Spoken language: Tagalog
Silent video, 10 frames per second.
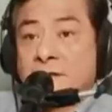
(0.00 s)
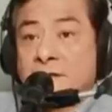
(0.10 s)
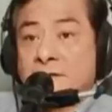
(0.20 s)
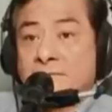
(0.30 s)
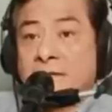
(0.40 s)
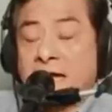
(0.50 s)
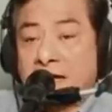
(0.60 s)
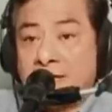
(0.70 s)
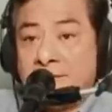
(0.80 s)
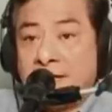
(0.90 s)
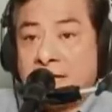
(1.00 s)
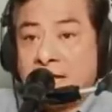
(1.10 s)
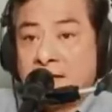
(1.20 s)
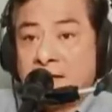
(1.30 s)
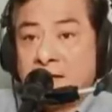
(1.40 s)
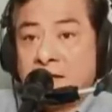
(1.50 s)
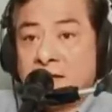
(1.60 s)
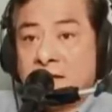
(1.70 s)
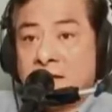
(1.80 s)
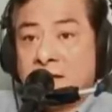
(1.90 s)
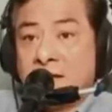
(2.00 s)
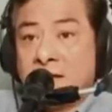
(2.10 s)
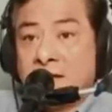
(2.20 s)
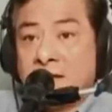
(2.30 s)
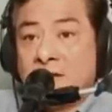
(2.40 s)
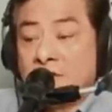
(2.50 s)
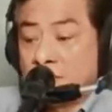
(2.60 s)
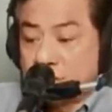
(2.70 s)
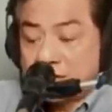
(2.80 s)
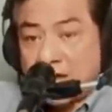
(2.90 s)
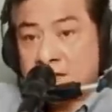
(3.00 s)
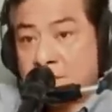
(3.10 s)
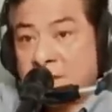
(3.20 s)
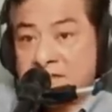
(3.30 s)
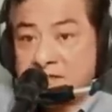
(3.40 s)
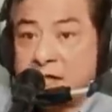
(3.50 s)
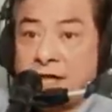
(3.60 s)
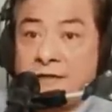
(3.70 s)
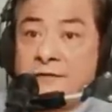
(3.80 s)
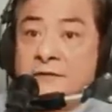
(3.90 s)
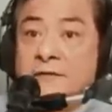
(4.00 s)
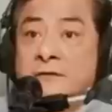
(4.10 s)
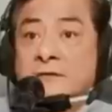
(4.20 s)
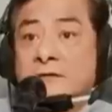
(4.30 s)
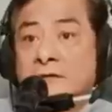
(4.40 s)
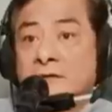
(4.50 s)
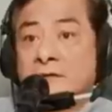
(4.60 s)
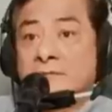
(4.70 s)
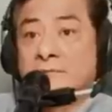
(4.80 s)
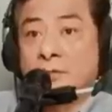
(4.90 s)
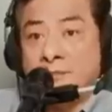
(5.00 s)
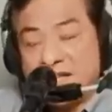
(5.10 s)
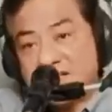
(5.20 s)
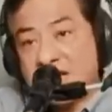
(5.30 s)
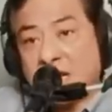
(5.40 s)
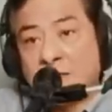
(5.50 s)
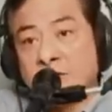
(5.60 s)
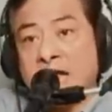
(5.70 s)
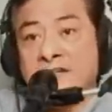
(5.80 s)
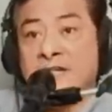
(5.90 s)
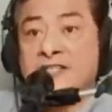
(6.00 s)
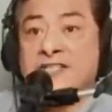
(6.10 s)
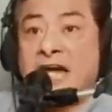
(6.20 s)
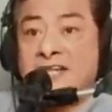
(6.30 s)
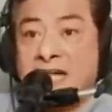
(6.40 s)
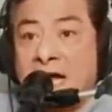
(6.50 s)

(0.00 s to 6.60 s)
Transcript: Mga kaibigan, Oh, doon sa speech niya na yun. Probinsya raw tayo ng China.